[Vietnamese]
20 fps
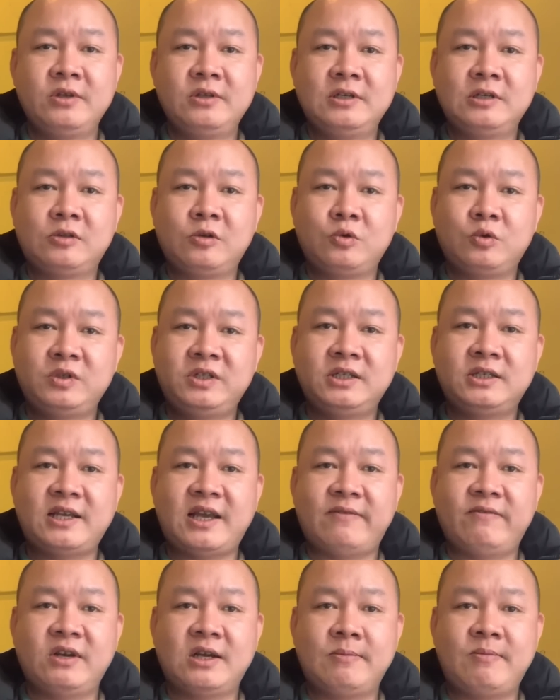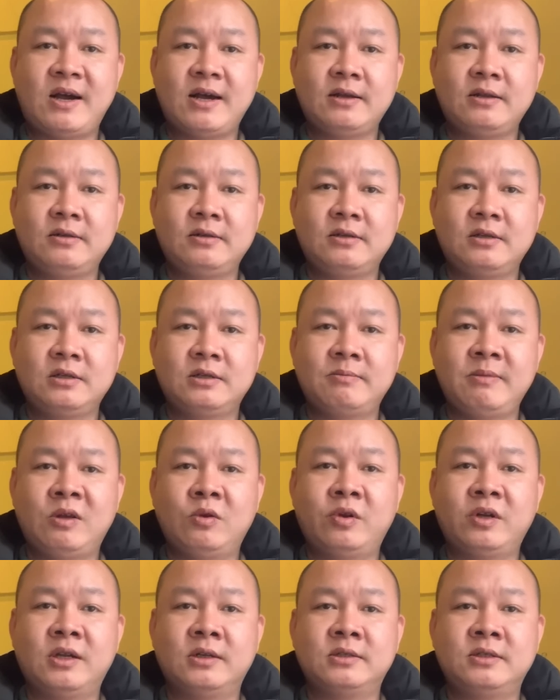nhưng tôi cũng chia sẻ với các bác bình
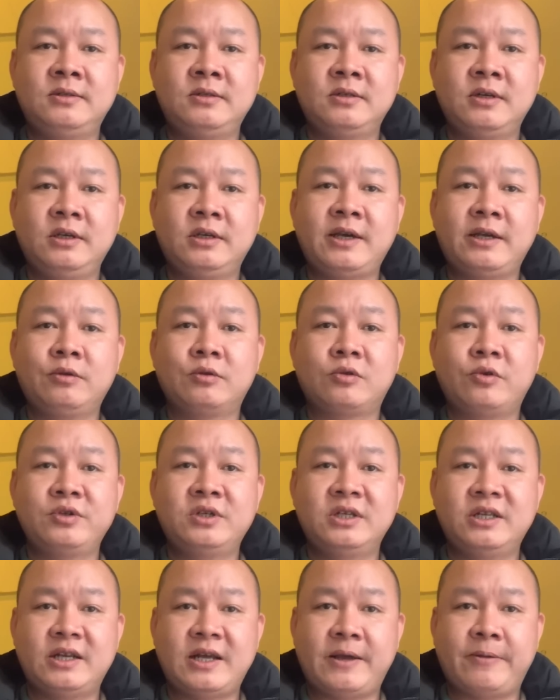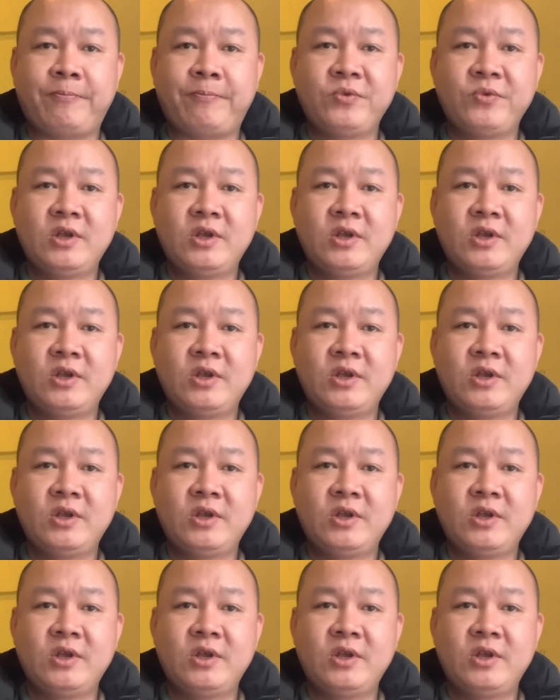luận ở dưới kênh của tôi như thế này,